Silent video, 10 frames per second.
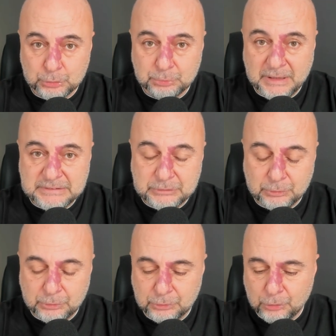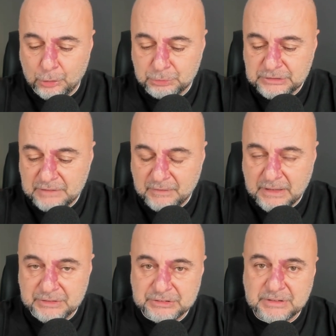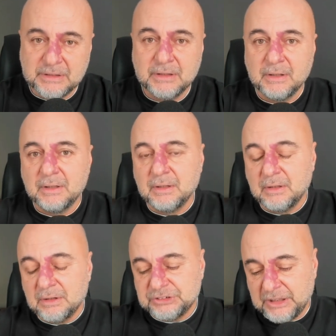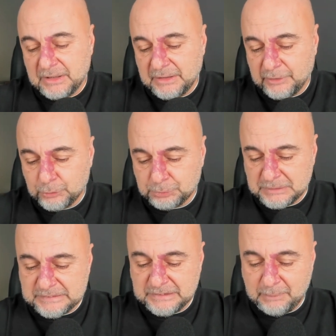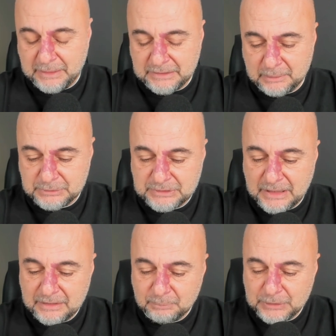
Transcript: Cumartesi günü görmüşler fakat işte şehirlere düşmesin diye beklemişler.